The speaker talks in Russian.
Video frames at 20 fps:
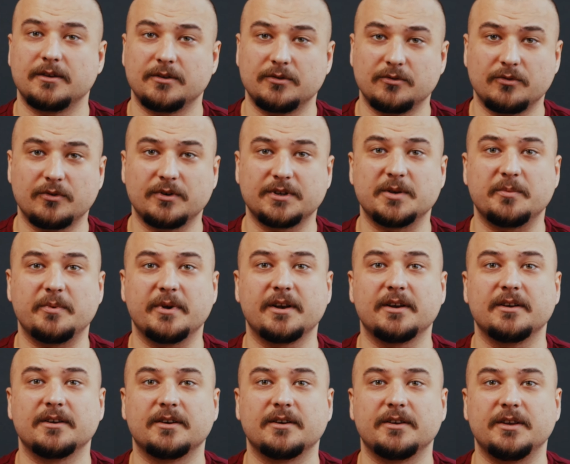Ну а
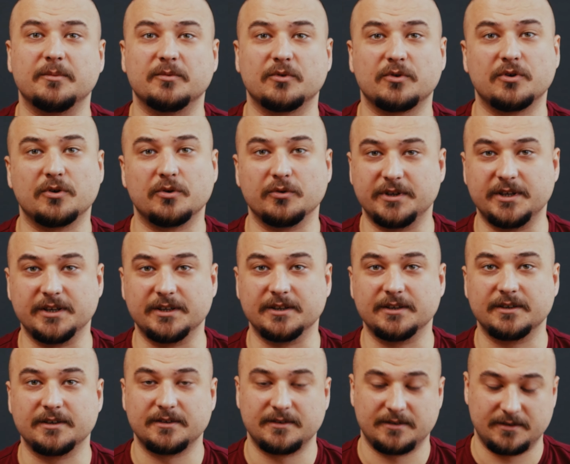теперь немного рутины.